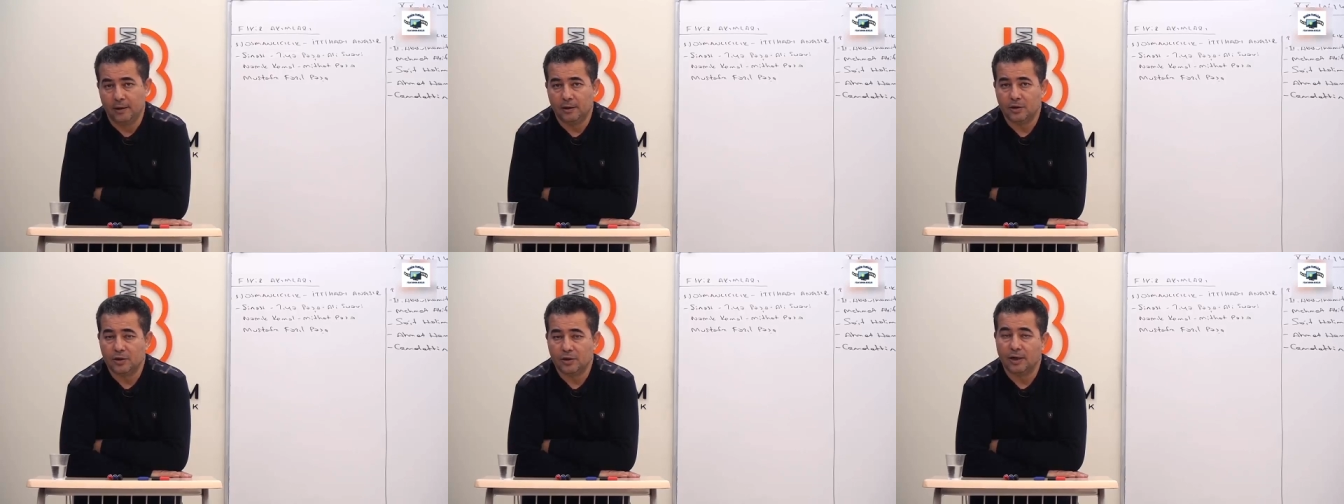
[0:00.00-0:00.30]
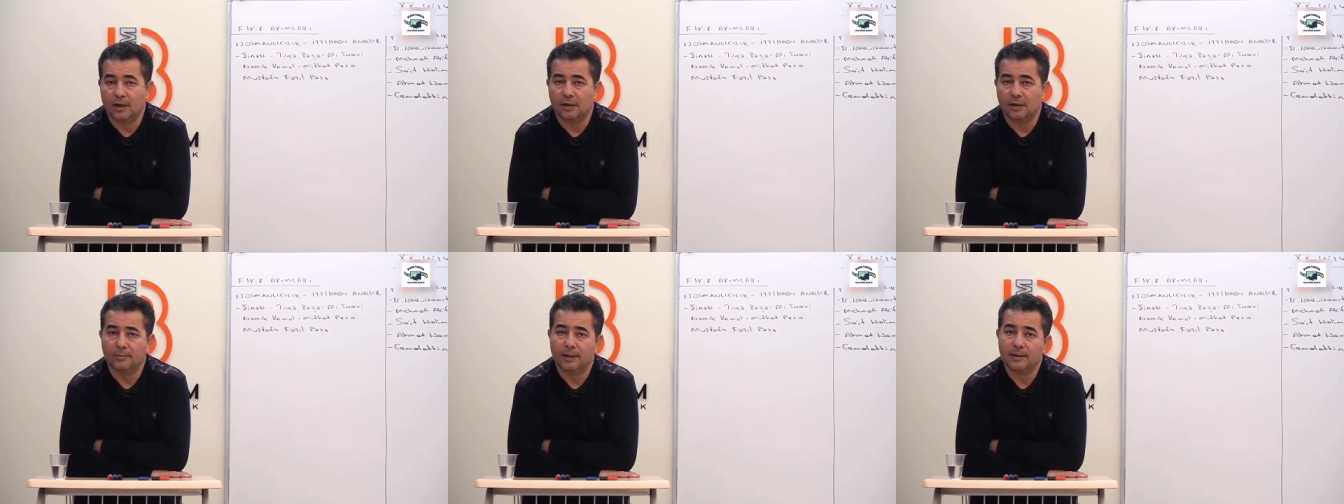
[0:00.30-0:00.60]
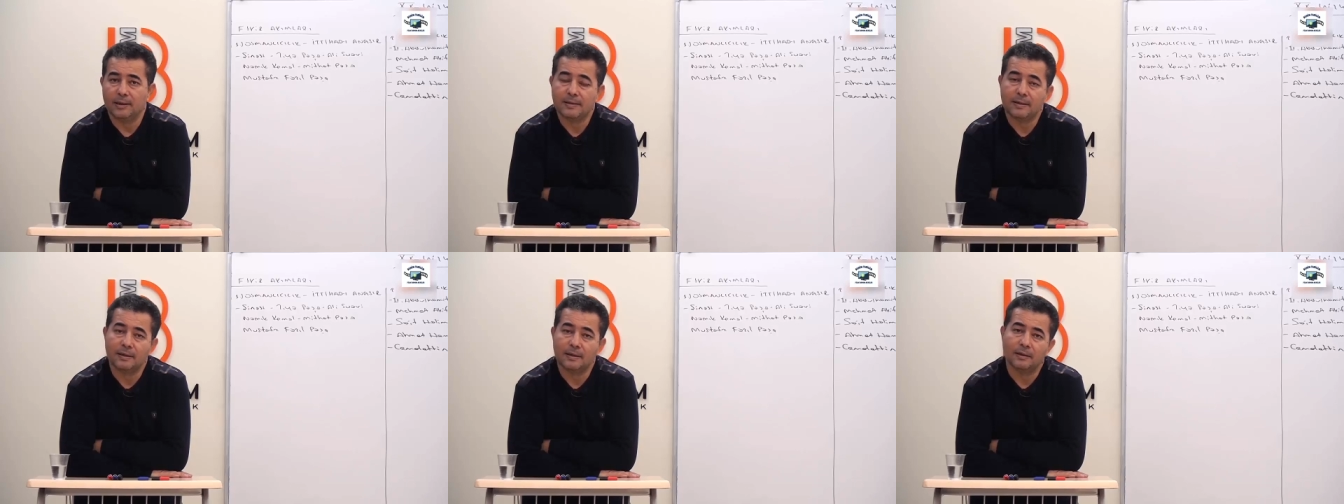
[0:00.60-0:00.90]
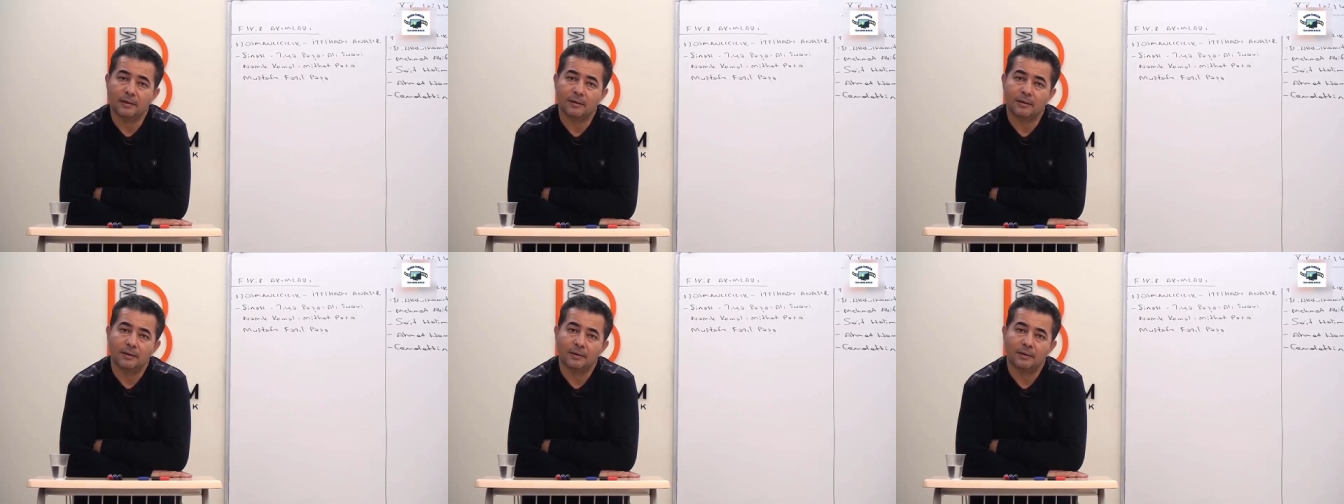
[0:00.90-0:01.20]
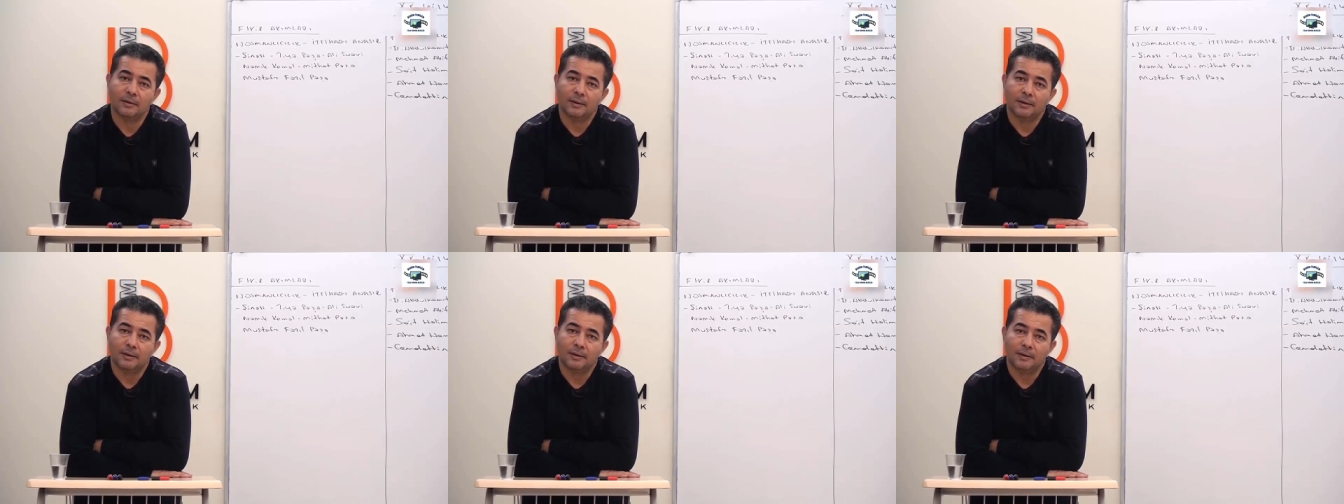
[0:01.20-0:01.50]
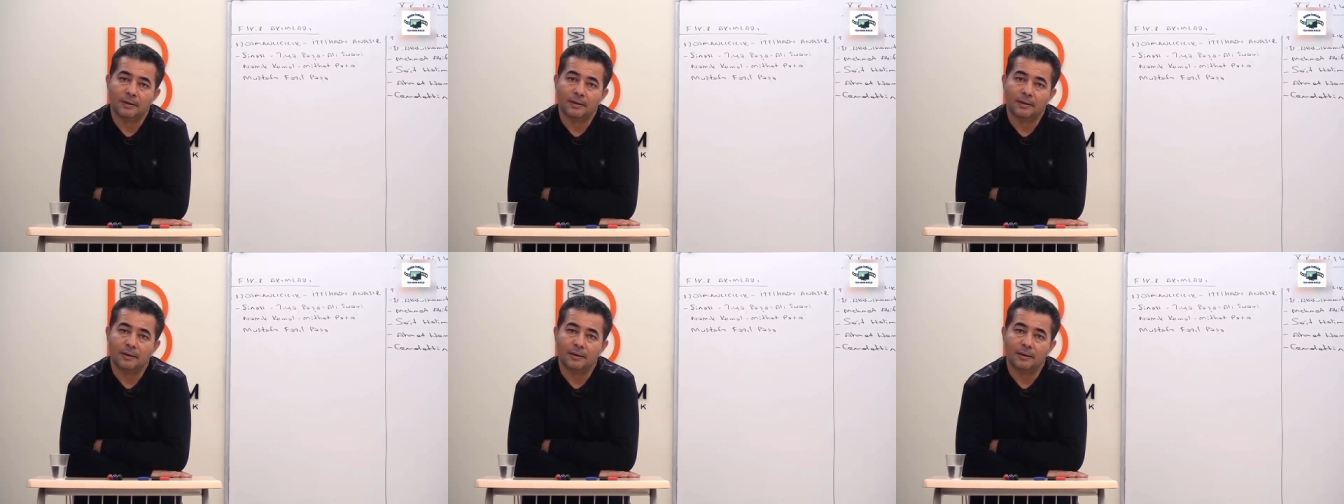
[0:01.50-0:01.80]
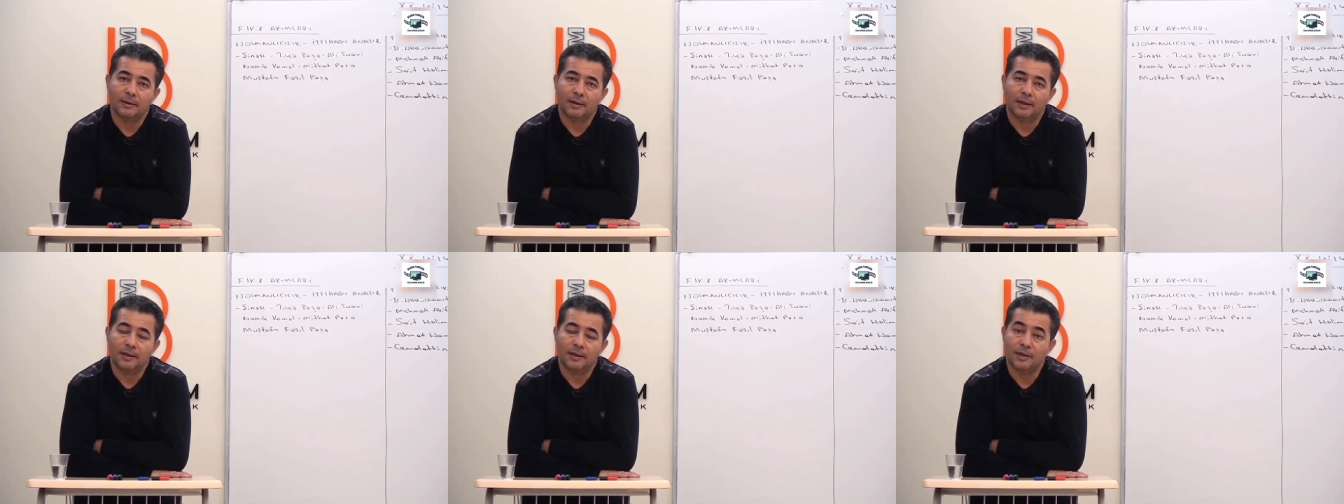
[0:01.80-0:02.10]
Çırağan baskını
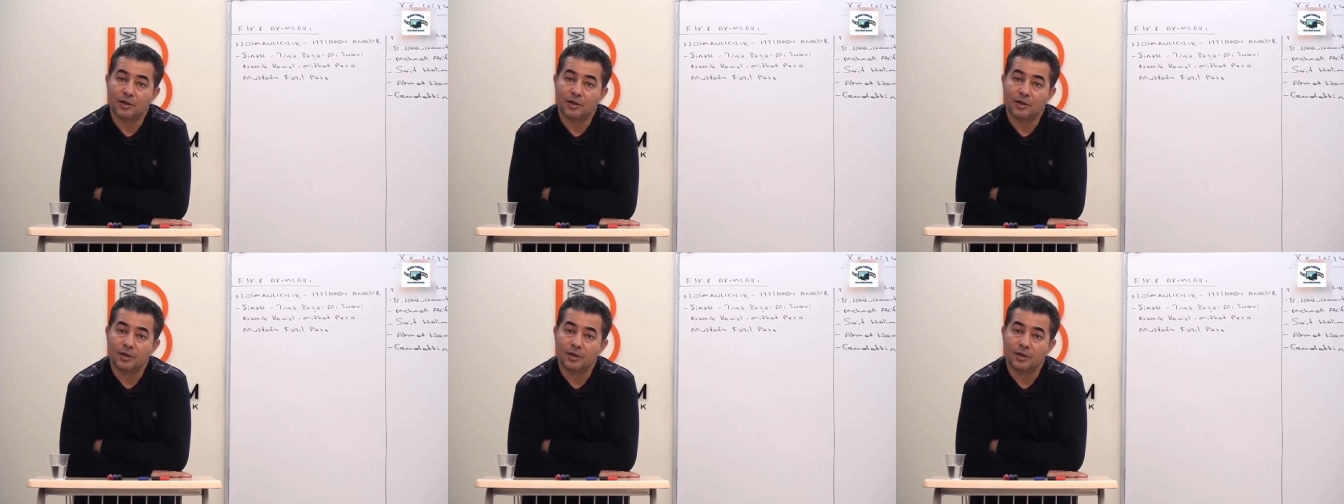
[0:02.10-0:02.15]
e,